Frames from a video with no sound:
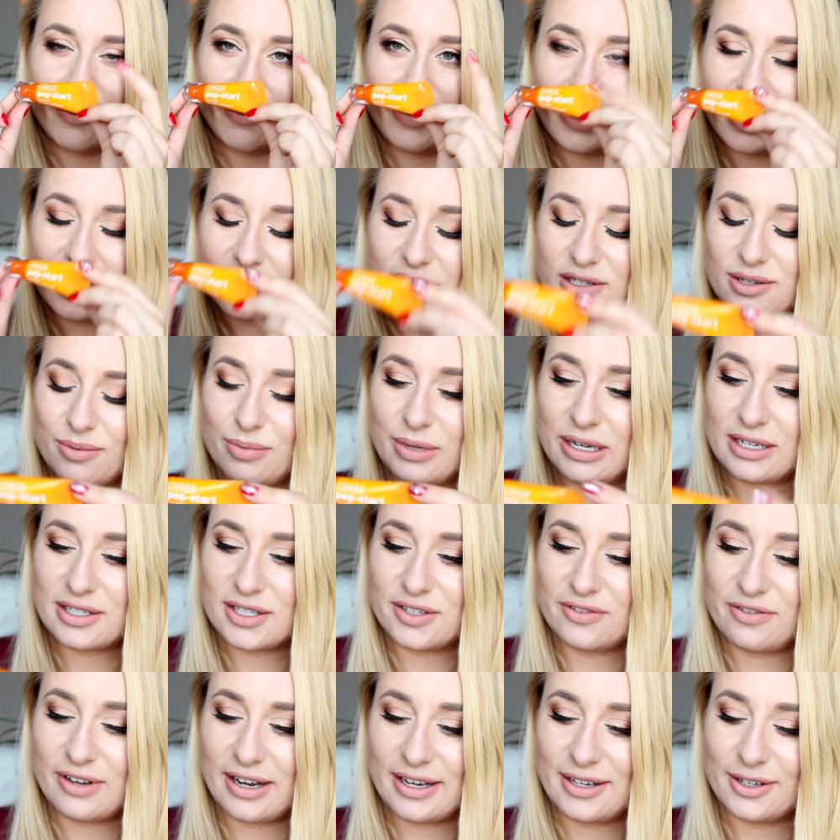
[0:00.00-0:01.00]
Bardzo,
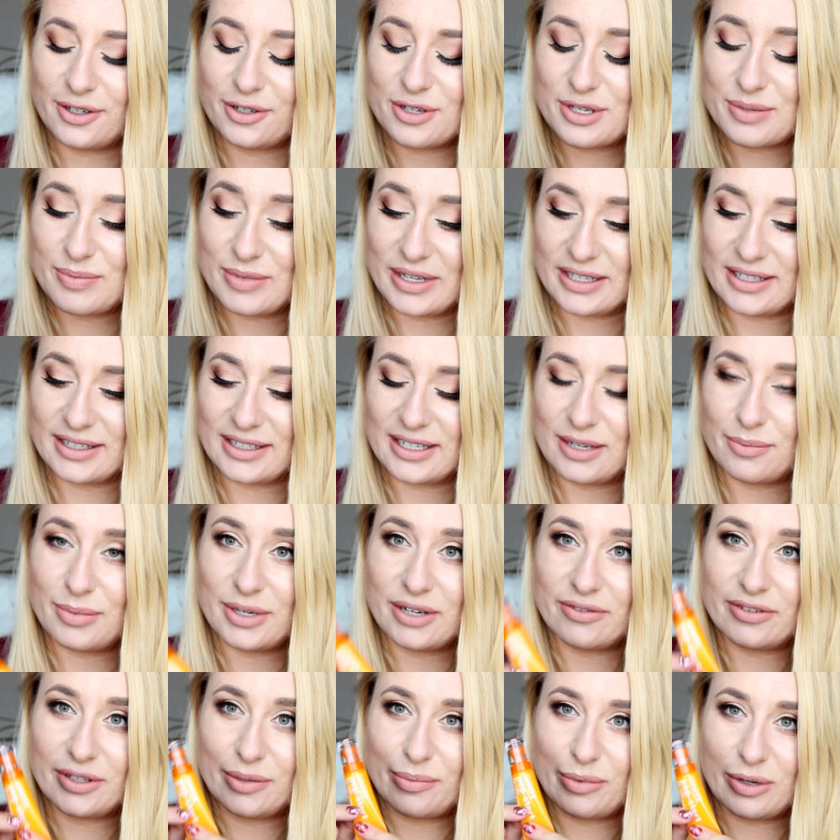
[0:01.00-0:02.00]
bardzo fajny kosmetyk,
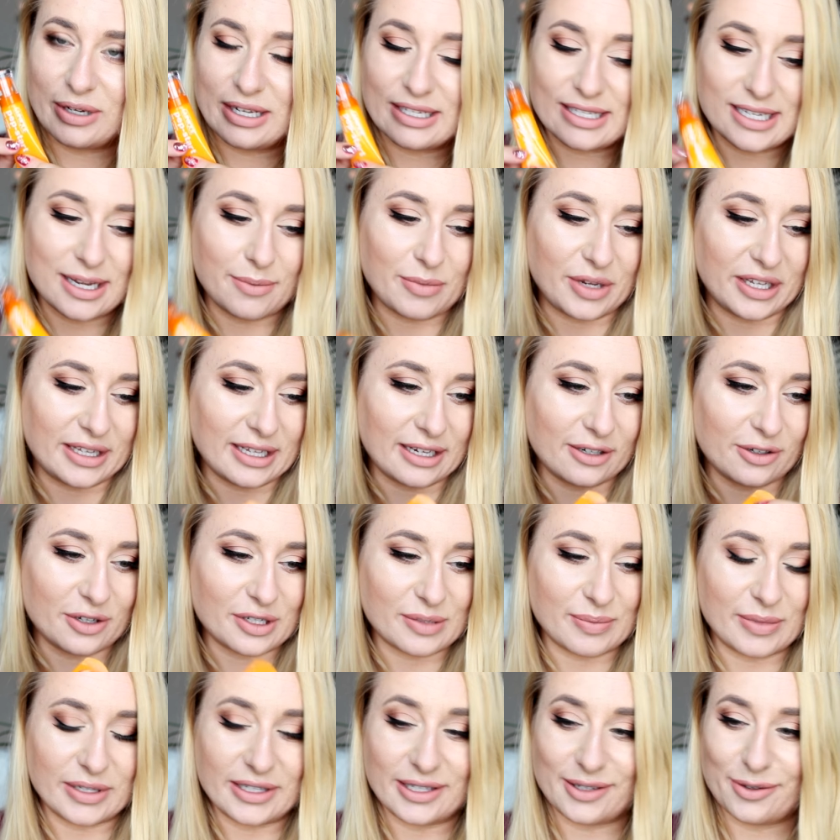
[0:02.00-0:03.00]
naprawdę polecam i ten
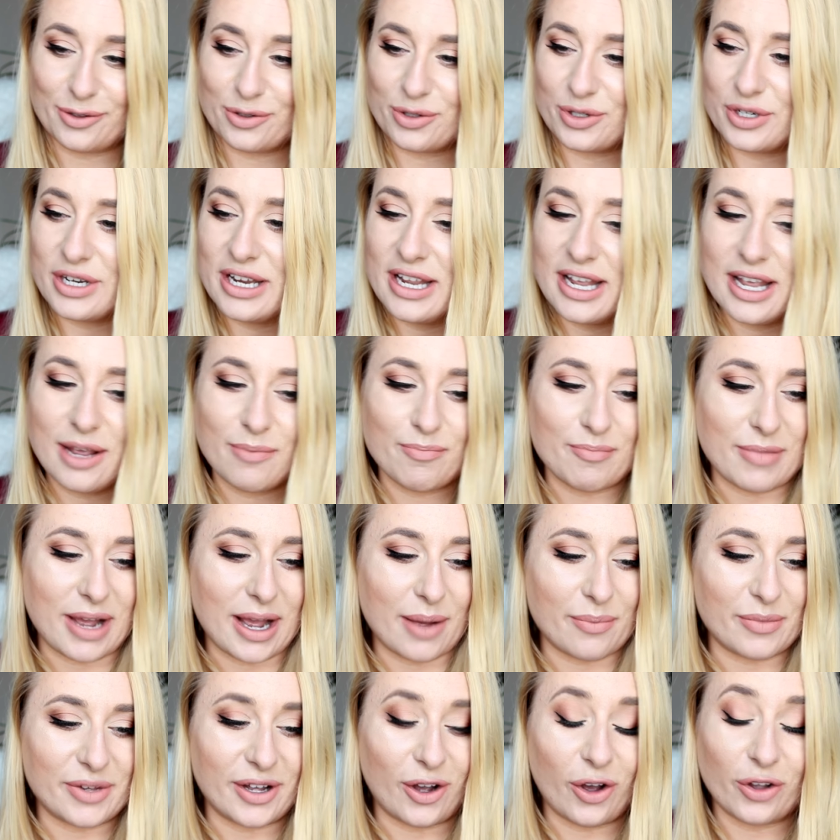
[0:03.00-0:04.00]
kosmetyk już
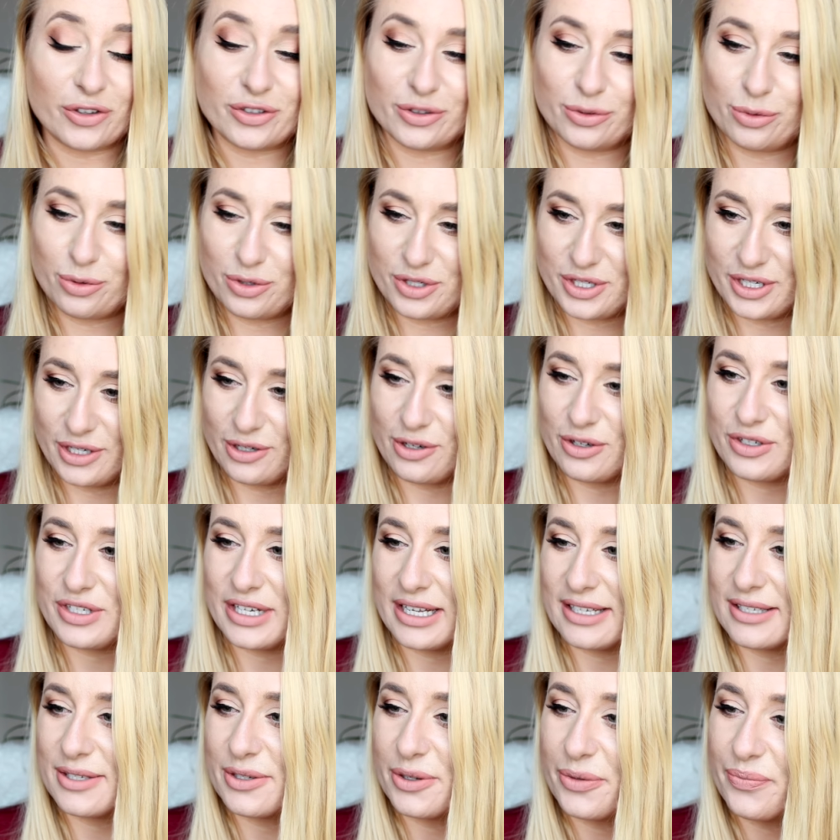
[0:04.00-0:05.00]
mam od dłuższego
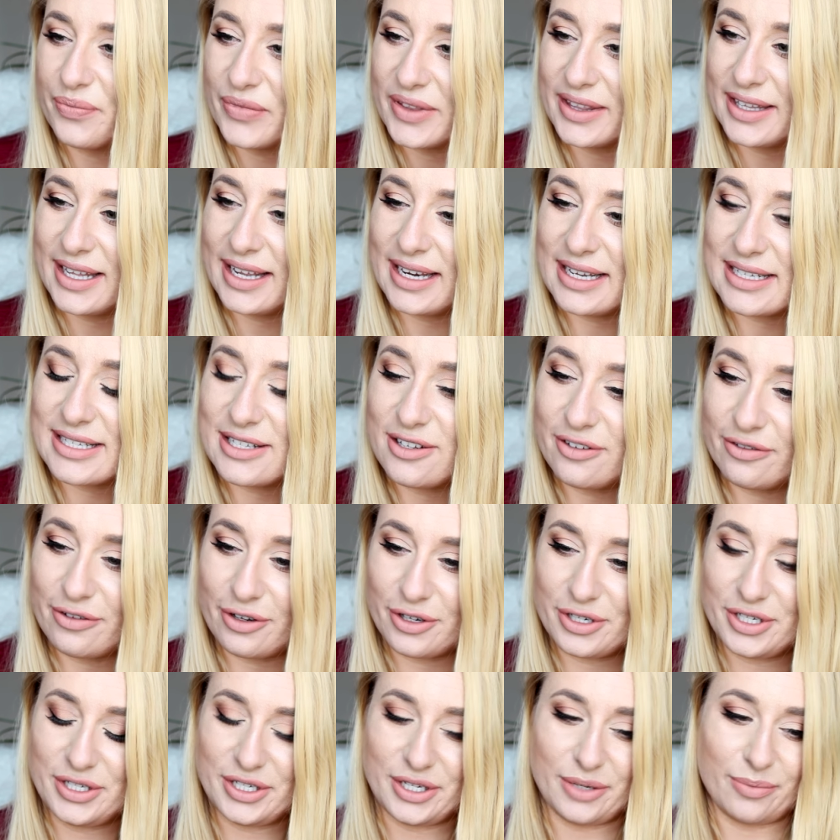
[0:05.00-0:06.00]
czasu. Teraz
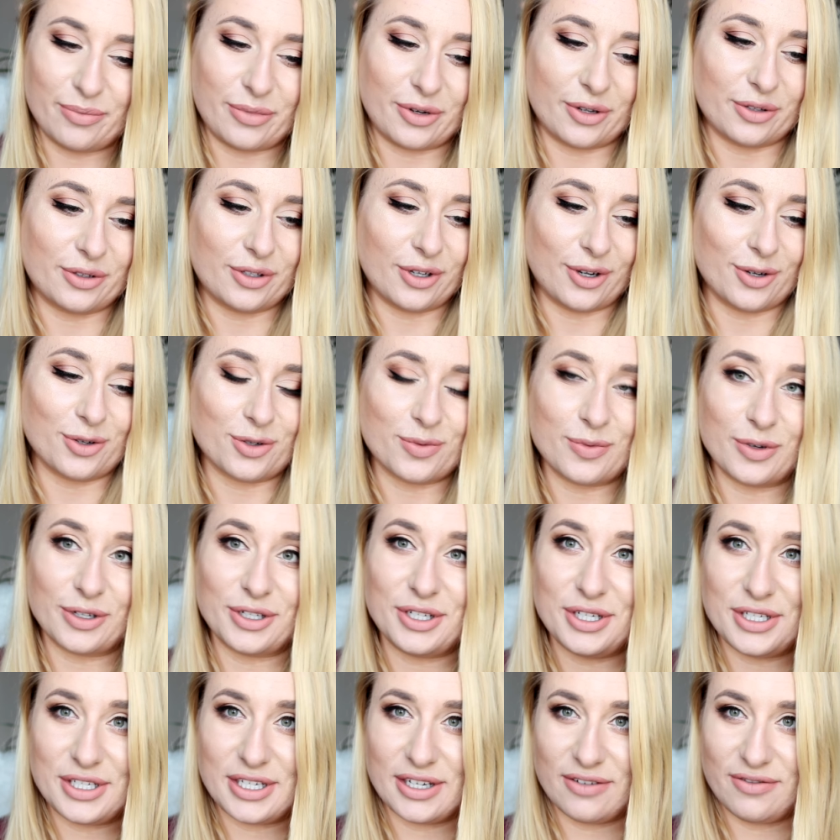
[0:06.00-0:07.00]
nowości, bo to już
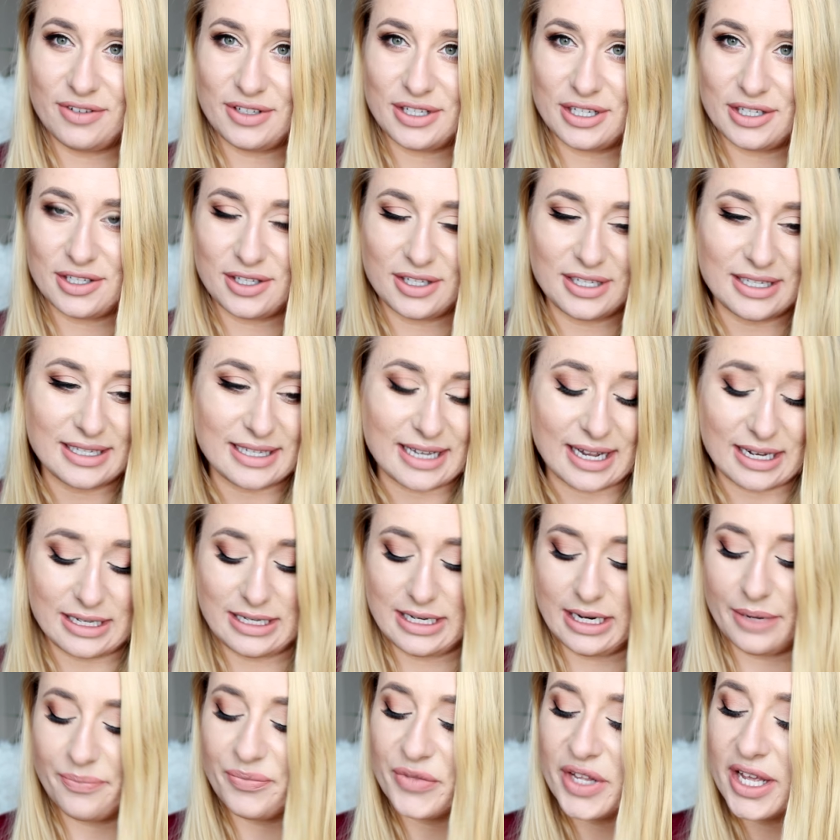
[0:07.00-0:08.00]
mogliście widzieć i
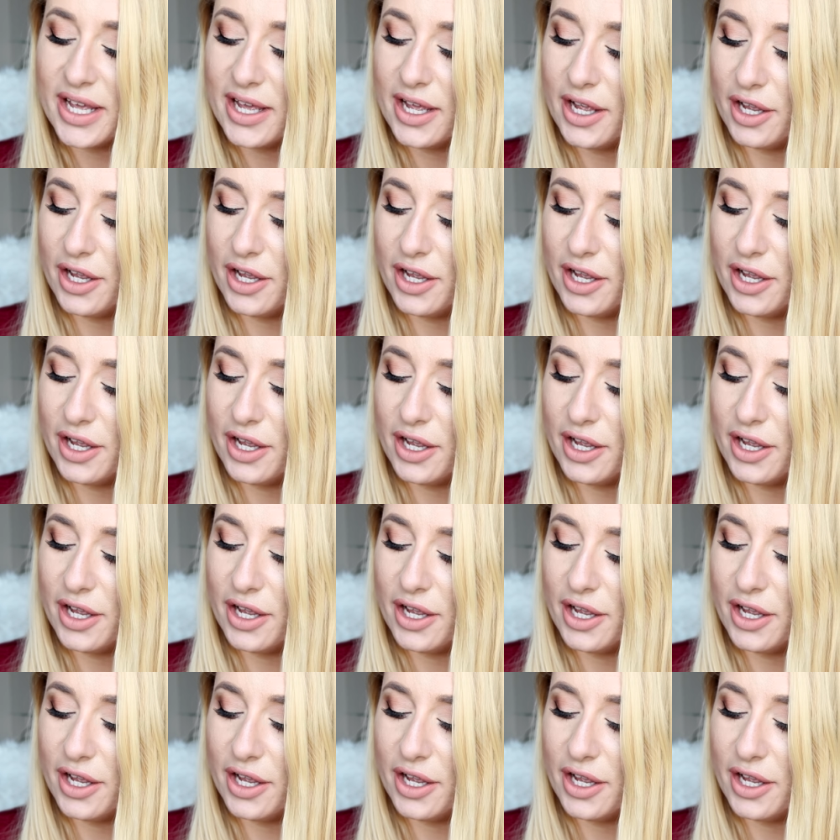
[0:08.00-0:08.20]
znacie.